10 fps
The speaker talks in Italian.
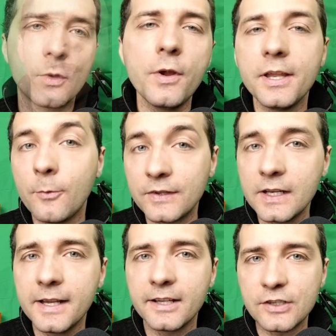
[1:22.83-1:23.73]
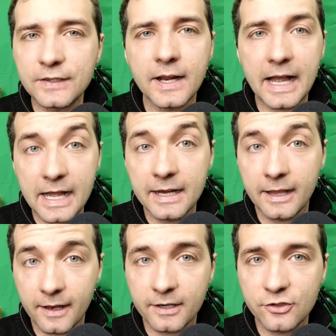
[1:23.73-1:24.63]
quindi in questa lega ci sarà
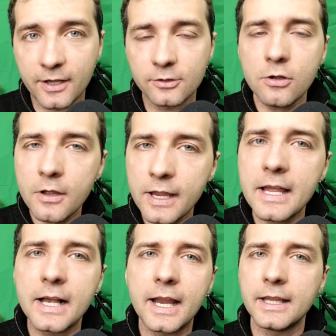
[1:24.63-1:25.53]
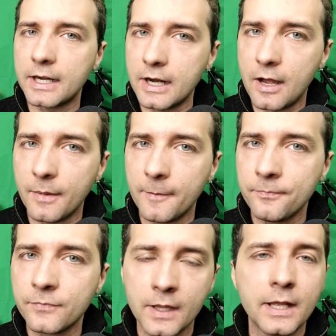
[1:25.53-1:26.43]
anche dell'argento e anche del rame.